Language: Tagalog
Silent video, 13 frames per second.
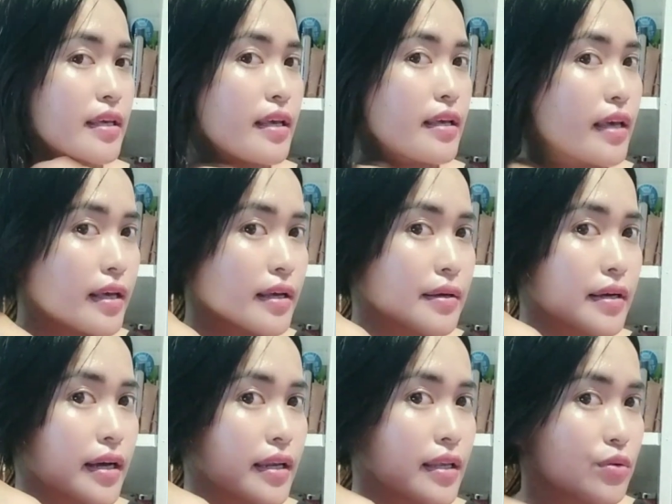Nagiging
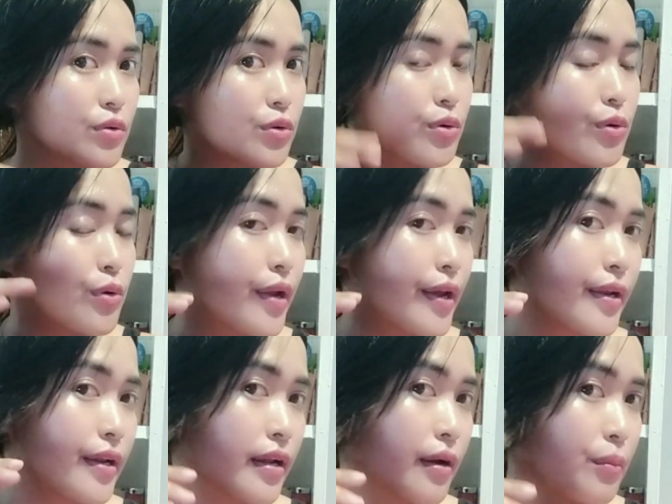ganito yung
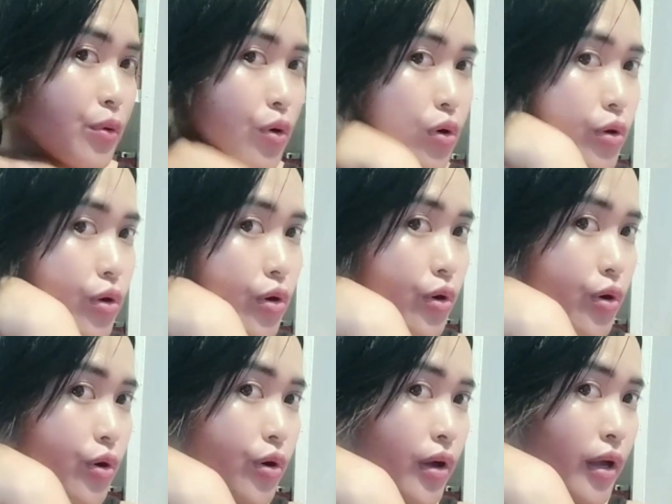kulay na ng buhok ko.
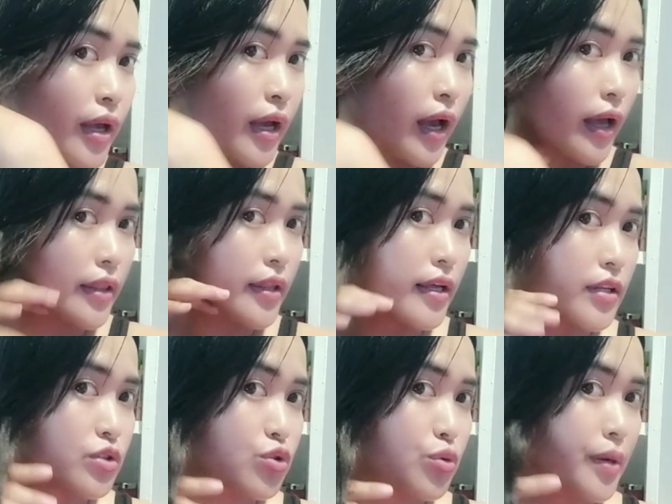And
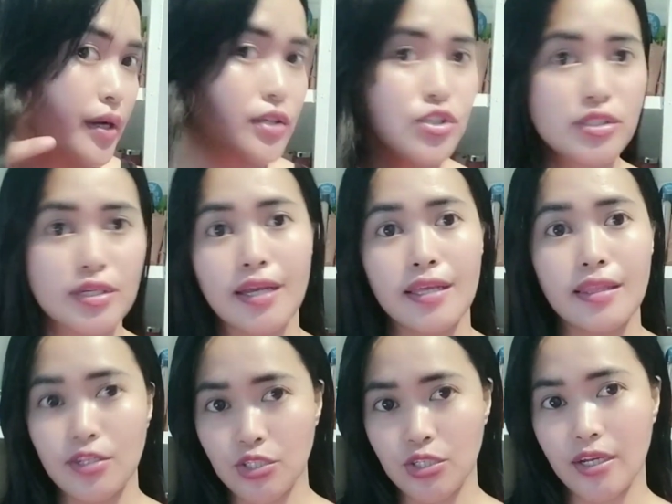then sobrang
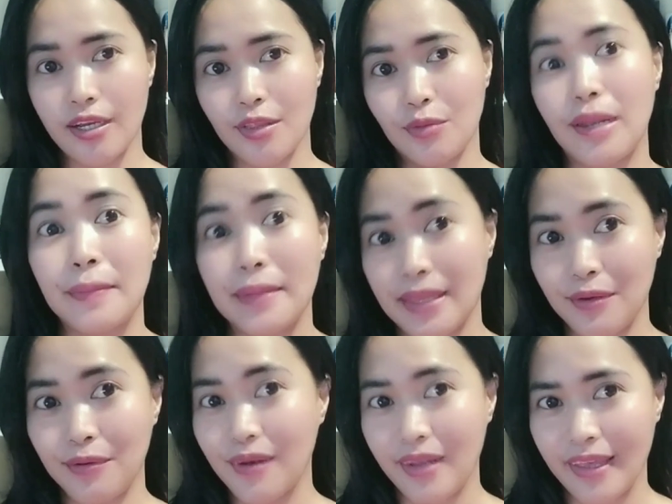shiny siya kahit wala ka
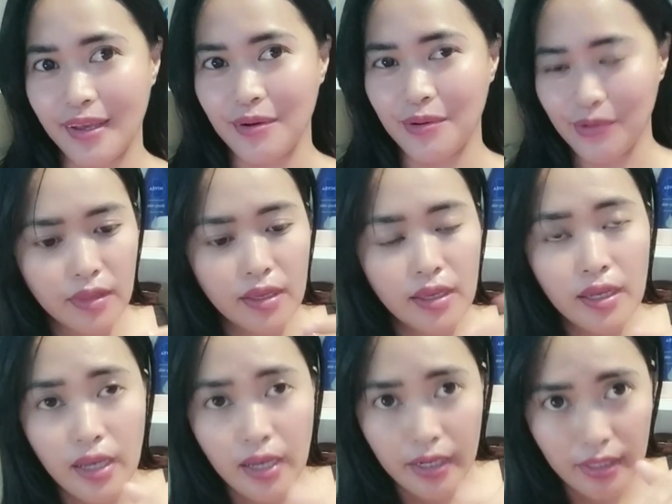tayong ligo.
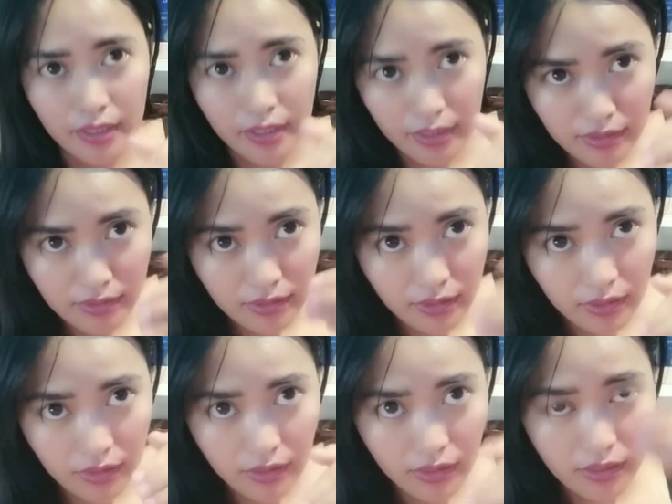Ayan,
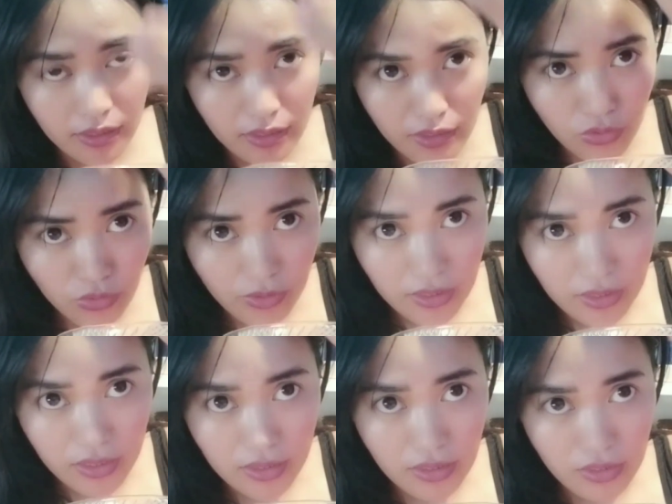i ganito
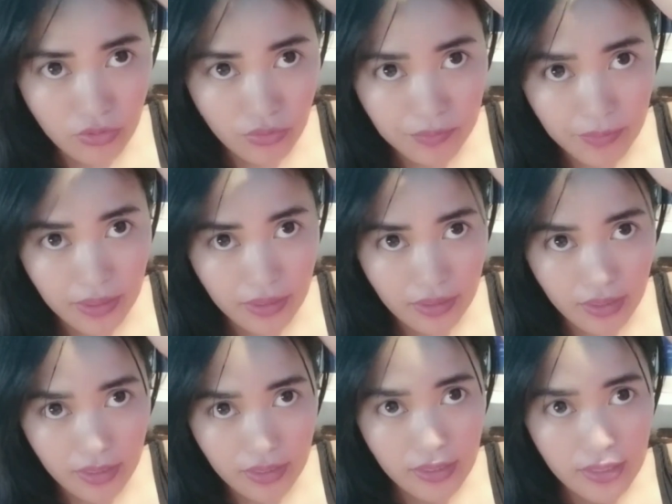lang natin yung
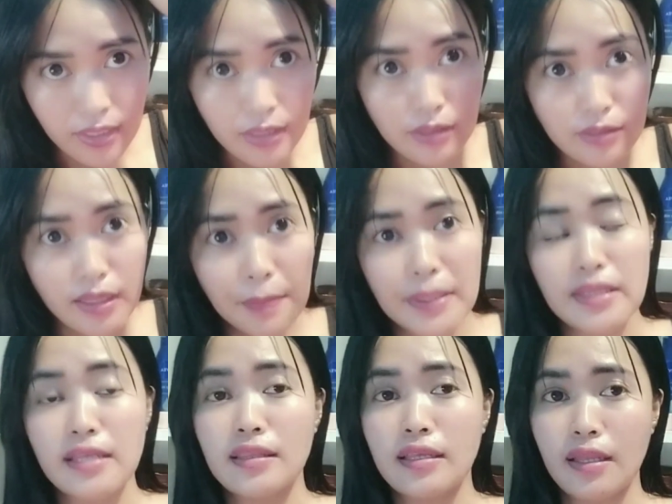paglagay
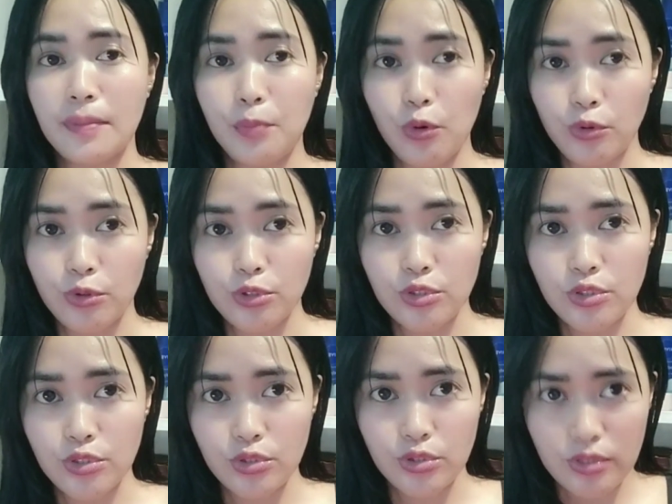dapat natin i-focus
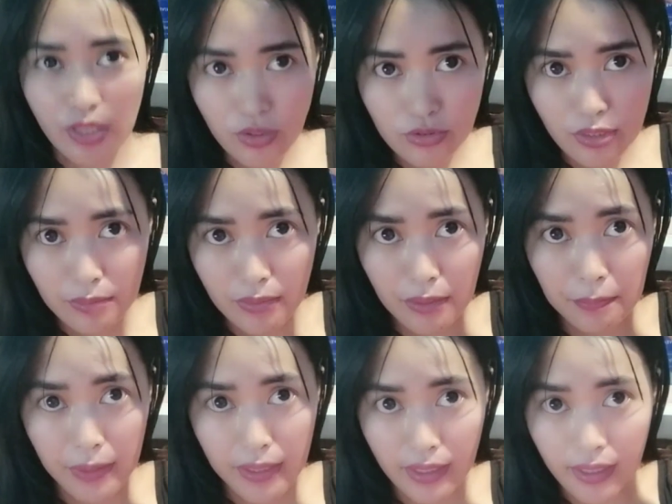dito sa may
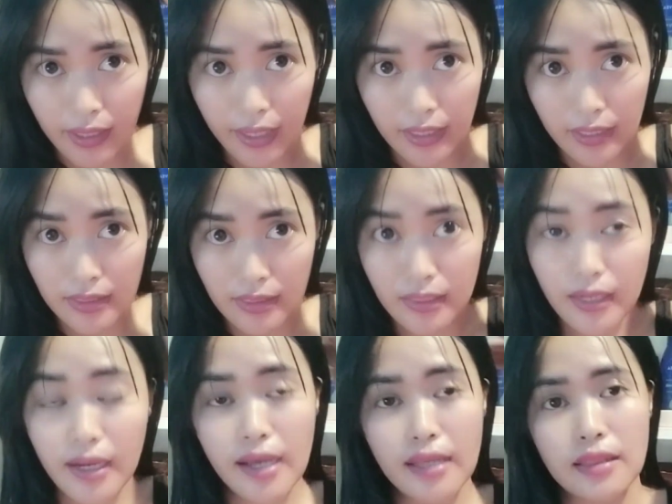pinakaanit
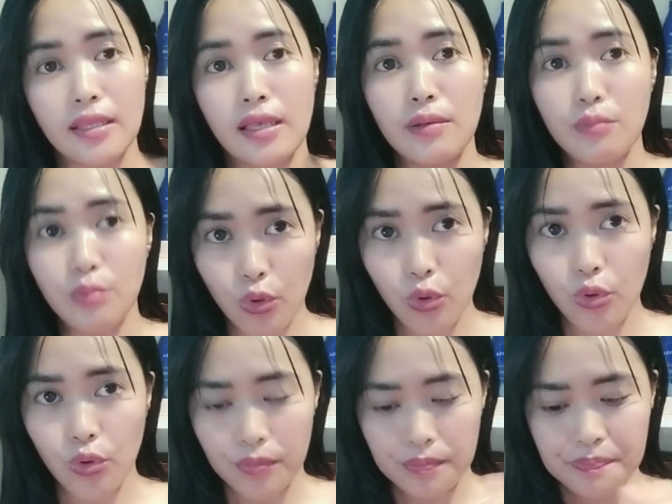ng ating
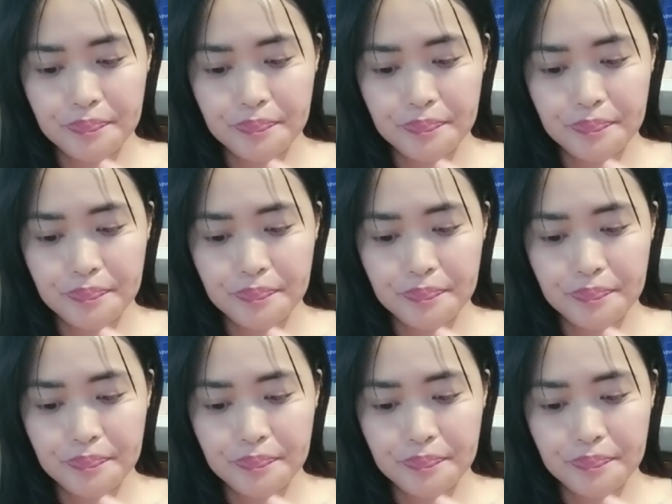buhok